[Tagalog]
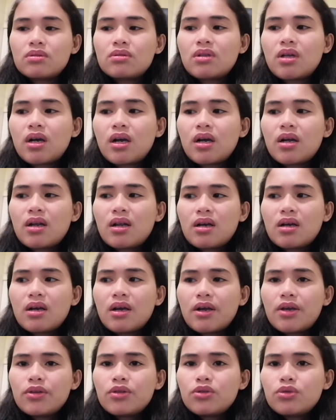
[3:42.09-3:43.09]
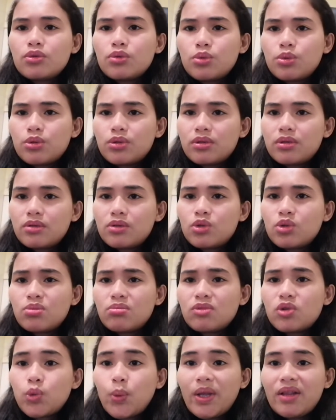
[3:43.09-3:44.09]
Nakalagay noon
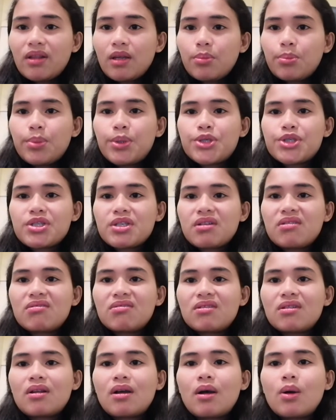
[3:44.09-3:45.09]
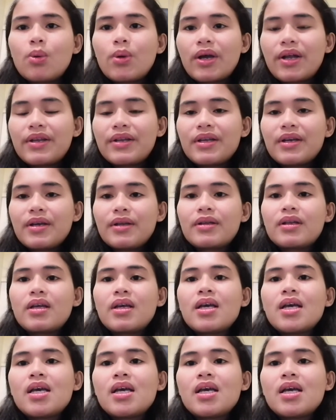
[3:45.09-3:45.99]
20% daw, ganyan.